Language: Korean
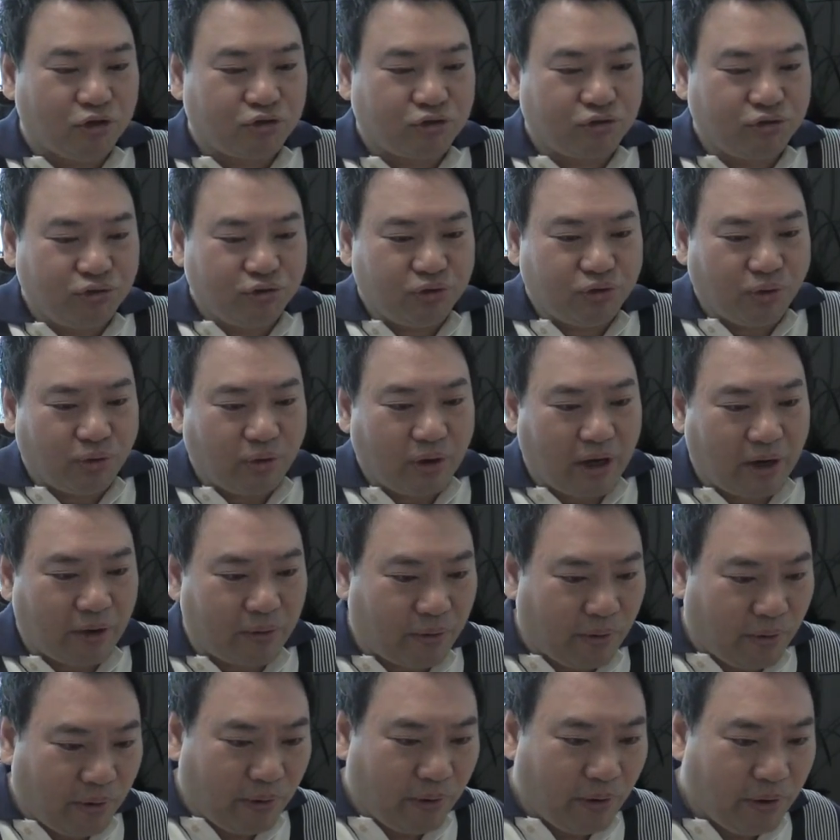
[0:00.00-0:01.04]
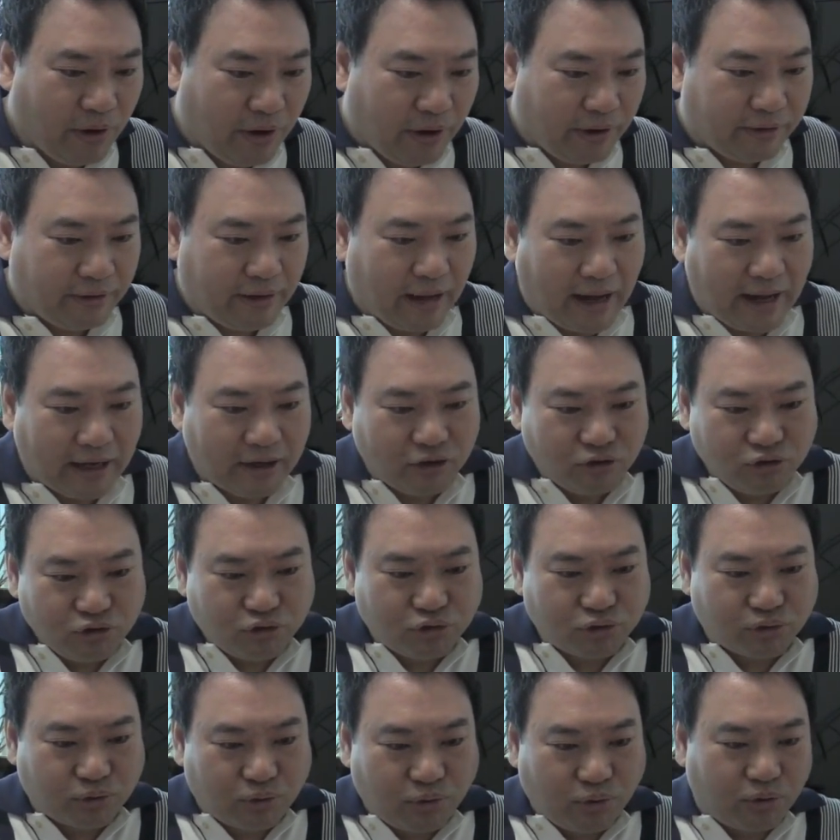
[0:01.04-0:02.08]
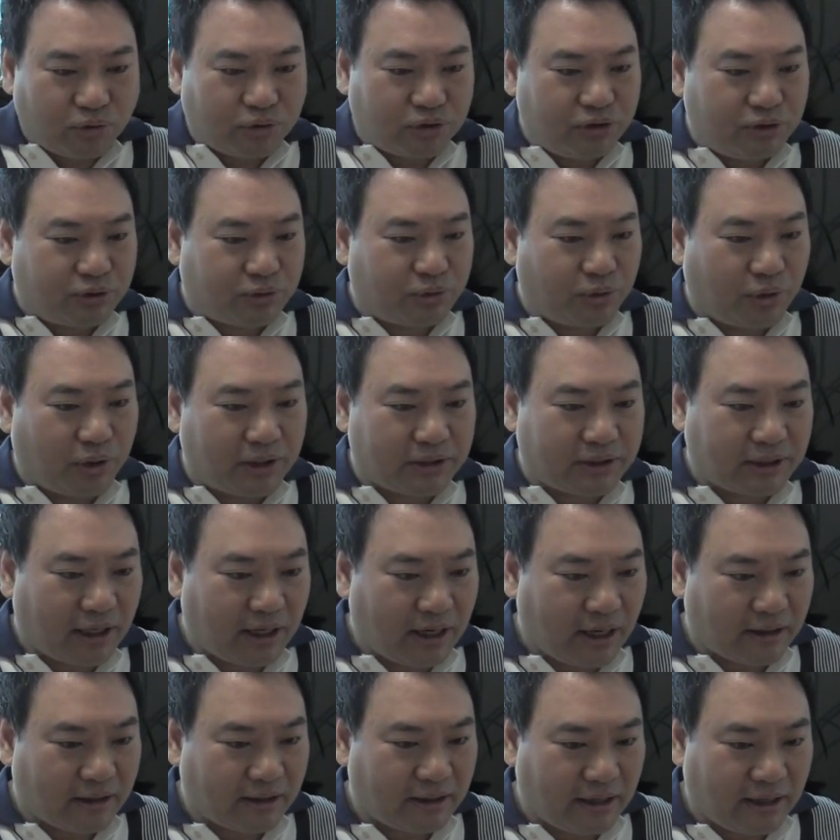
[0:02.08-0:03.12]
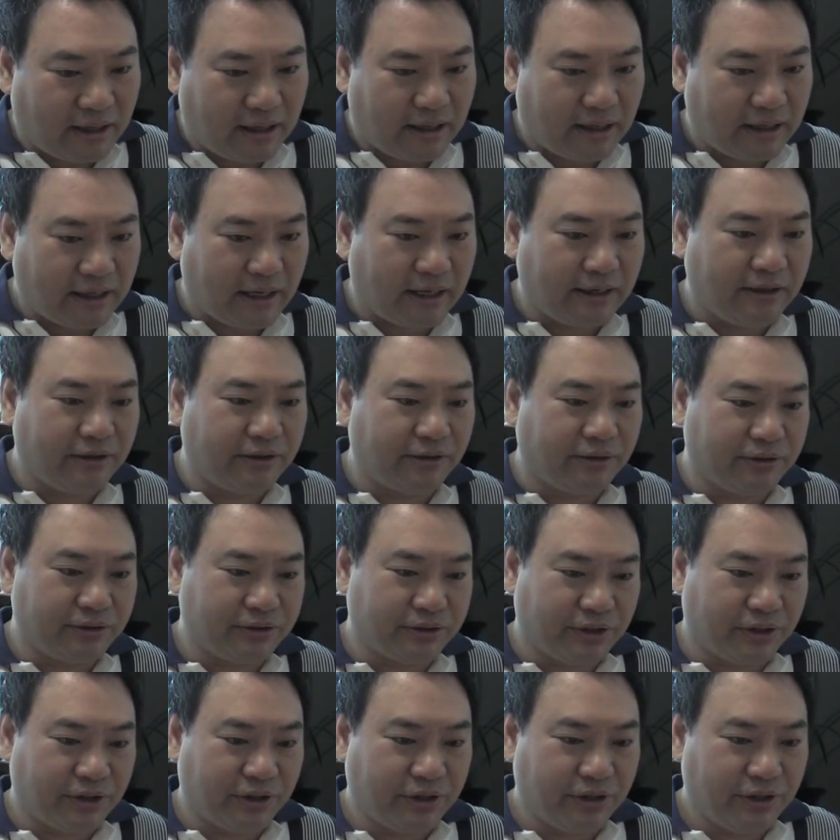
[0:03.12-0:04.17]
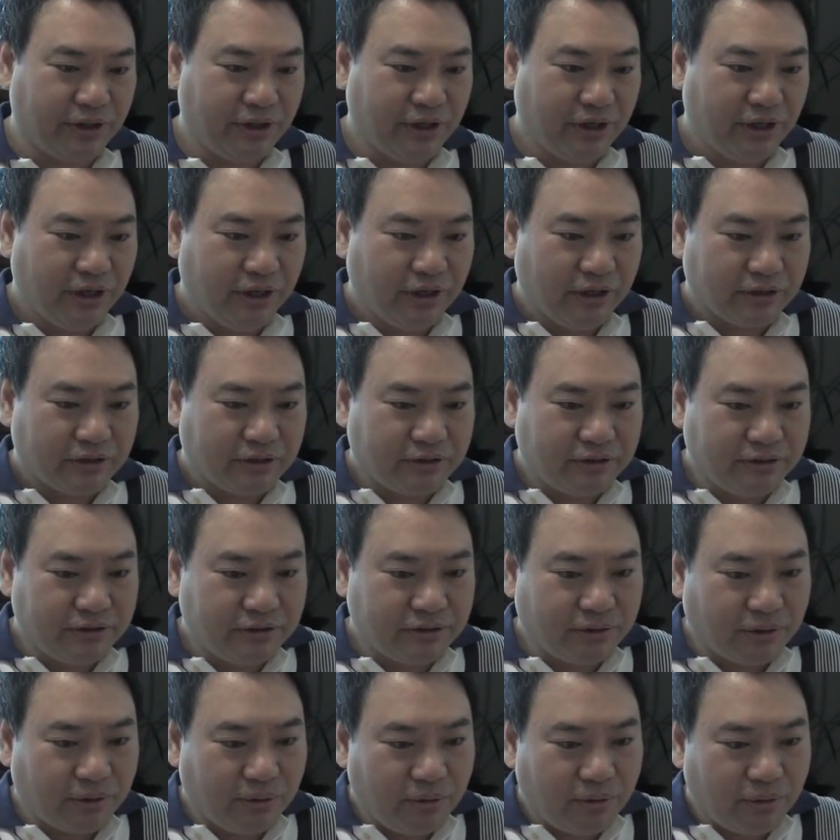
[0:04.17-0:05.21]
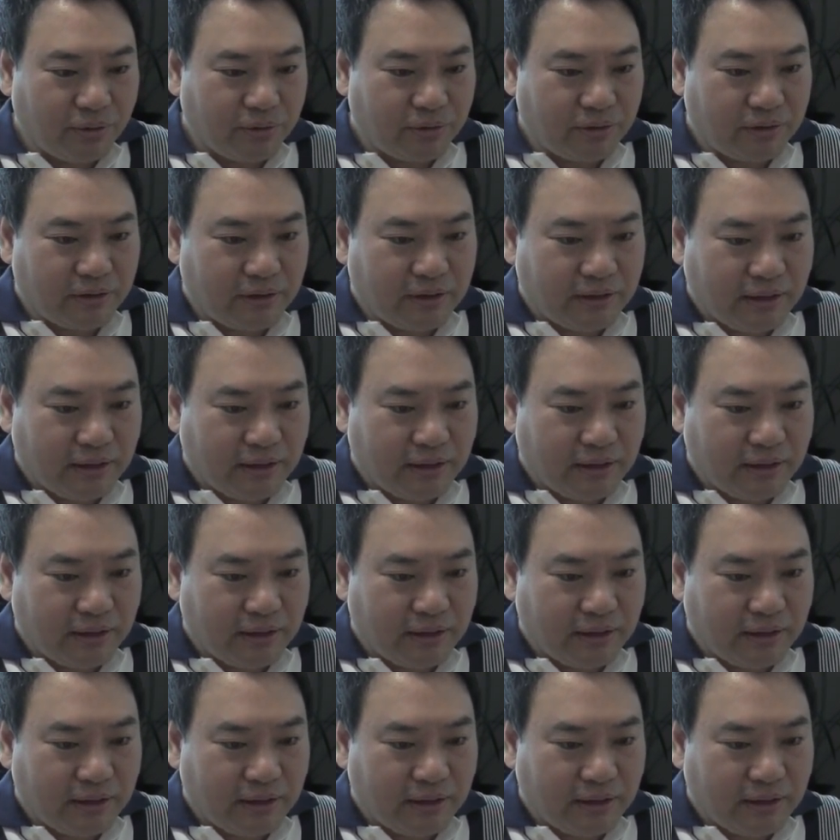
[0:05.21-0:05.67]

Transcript: 순종하고 나는 죽고 그리스도가 살았다라는 거죠. 그걸로